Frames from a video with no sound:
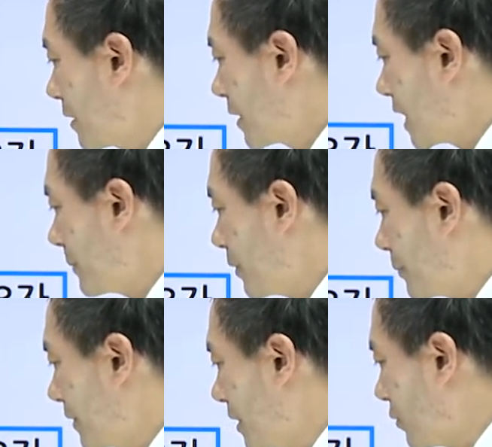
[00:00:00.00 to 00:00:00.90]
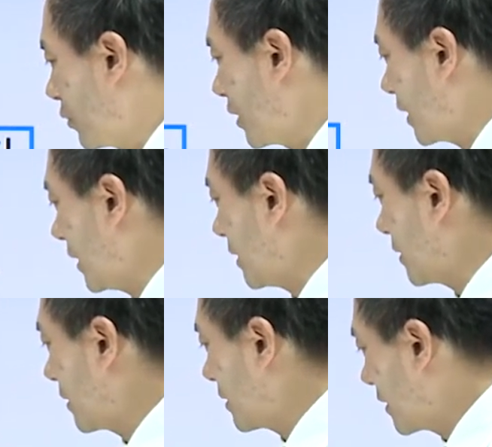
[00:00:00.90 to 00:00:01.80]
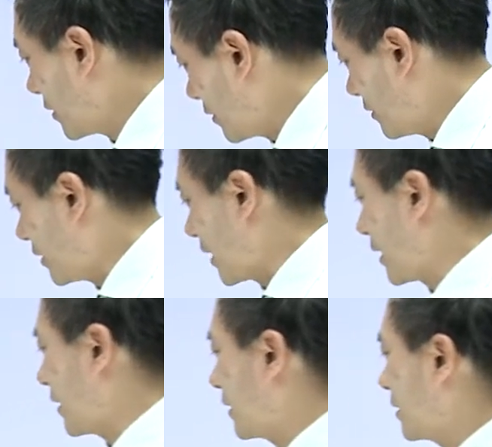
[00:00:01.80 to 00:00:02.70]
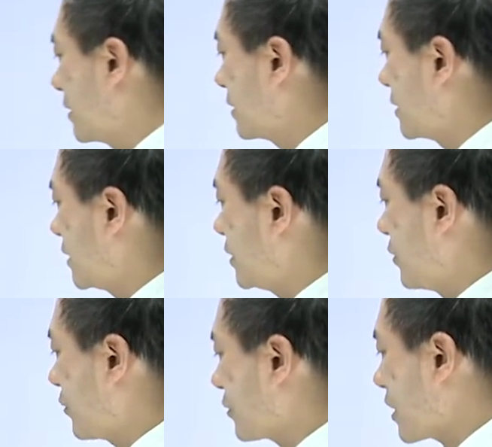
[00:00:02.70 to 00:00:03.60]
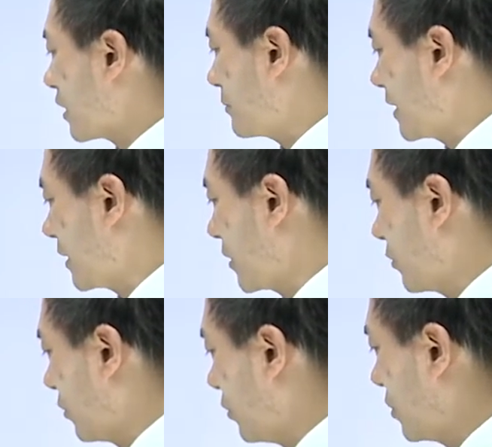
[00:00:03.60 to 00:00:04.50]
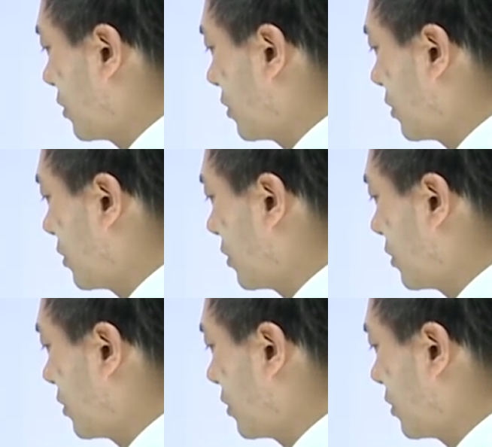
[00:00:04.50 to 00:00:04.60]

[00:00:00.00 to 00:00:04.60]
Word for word: 3억 받을 권리가 생겼는데 2억으로 깎으면 안 되고